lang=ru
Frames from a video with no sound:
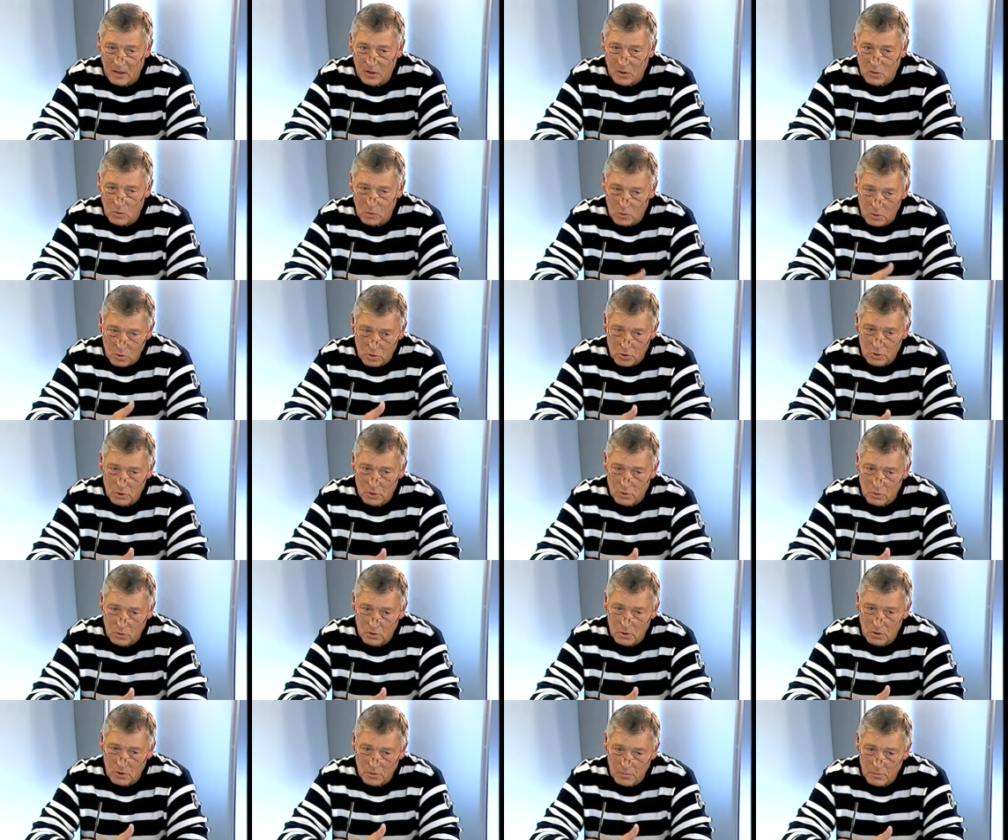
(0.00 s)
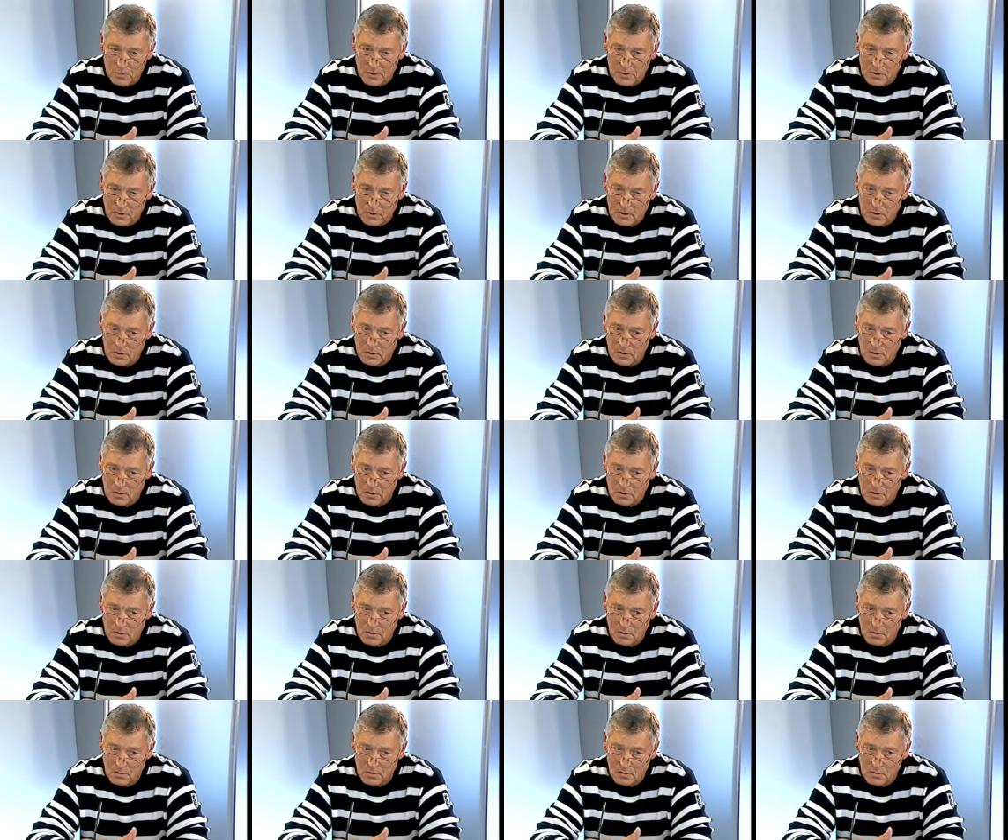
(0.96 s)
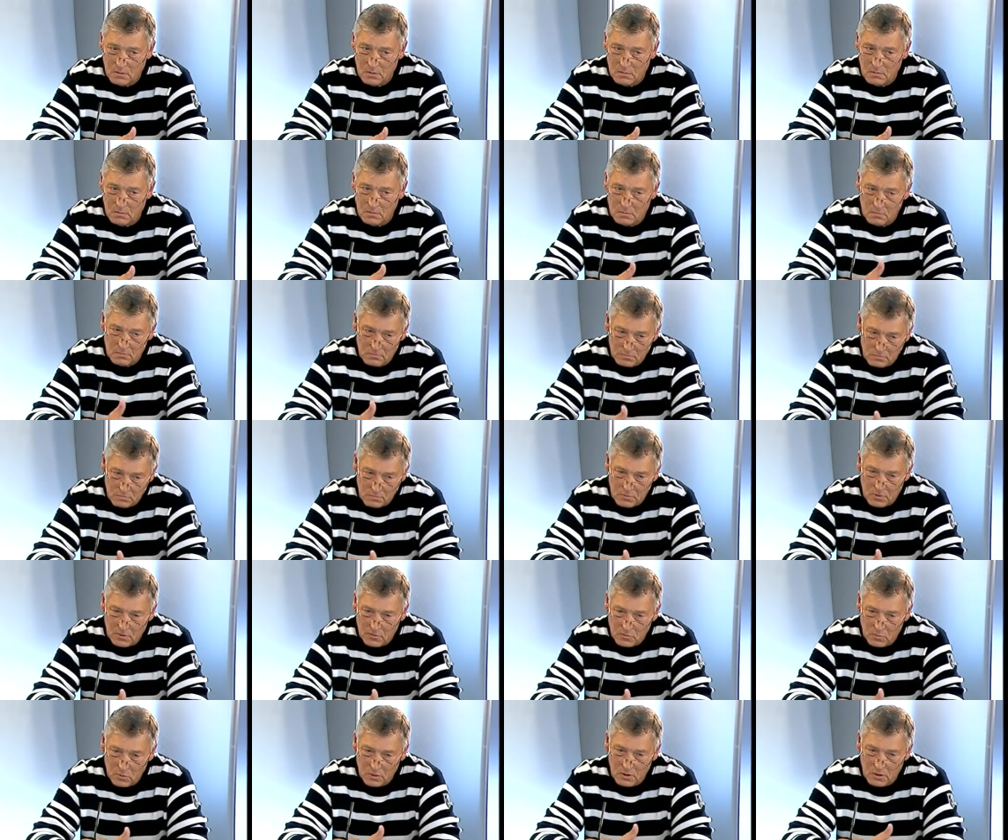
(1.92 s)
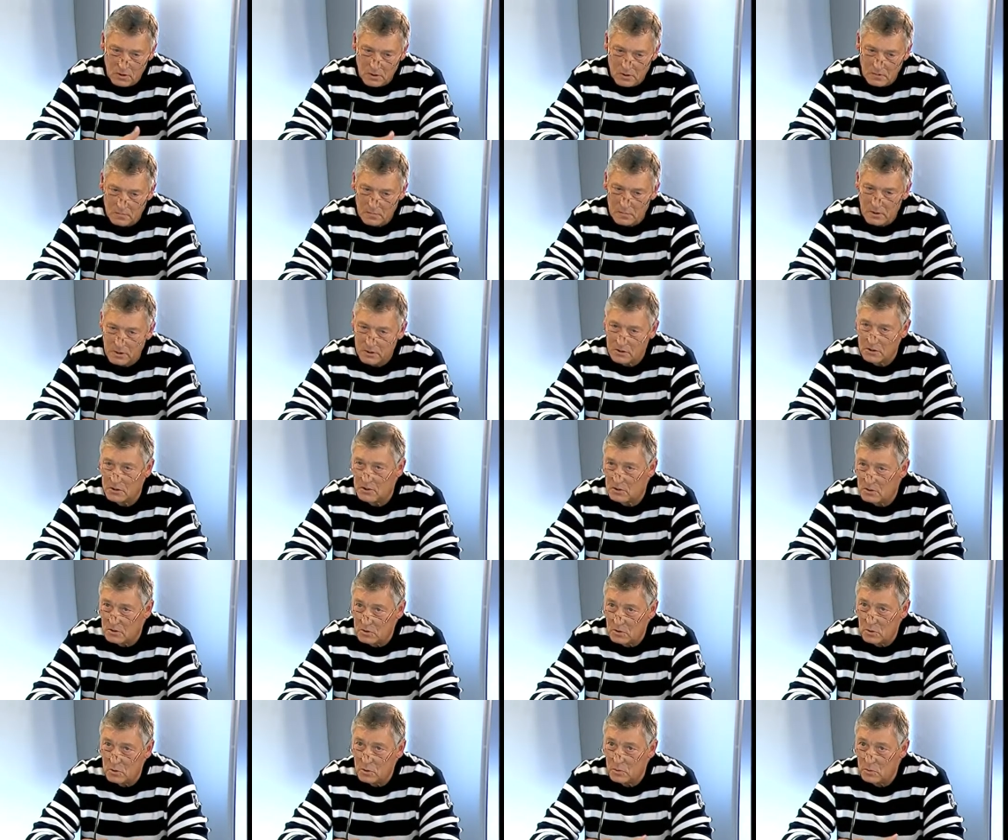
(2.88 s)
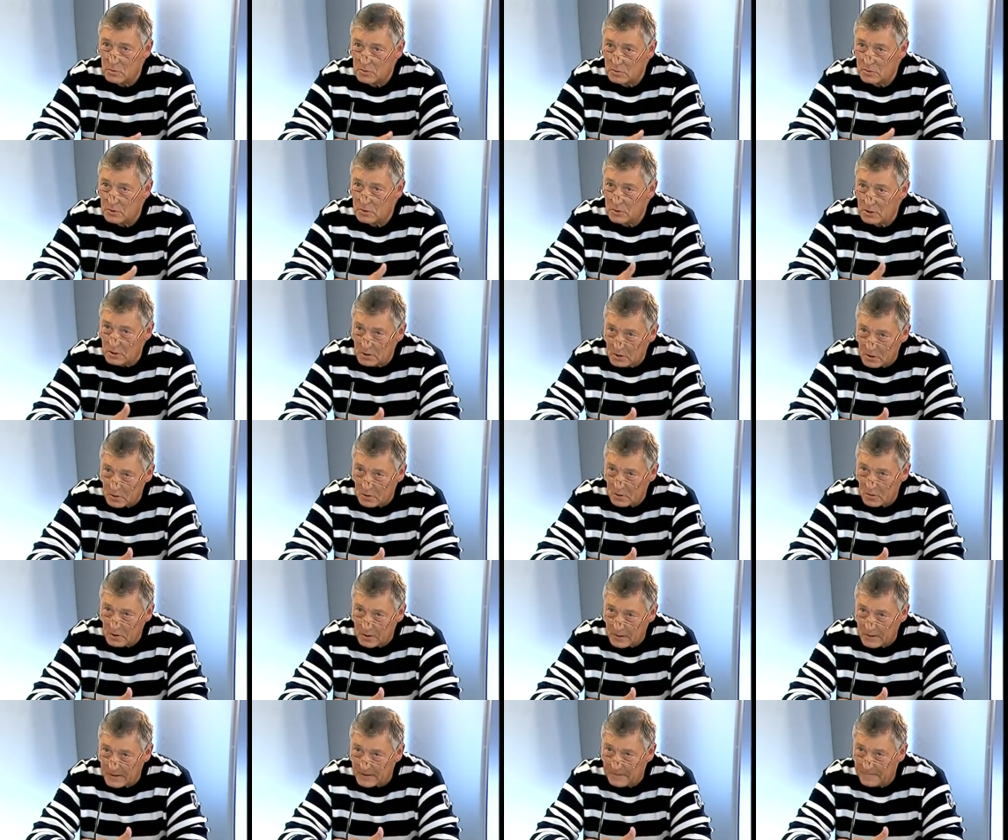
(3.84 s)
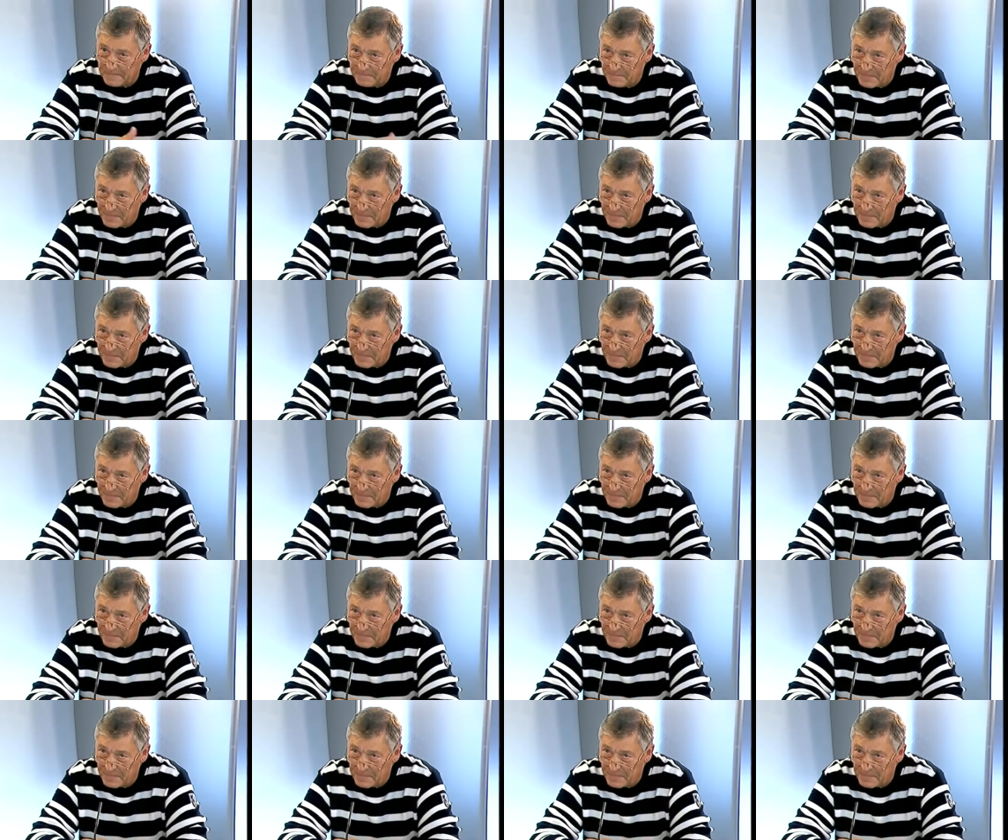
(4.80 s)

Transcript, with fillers: но еще и быть э, довольно близко знакомым с электроникой.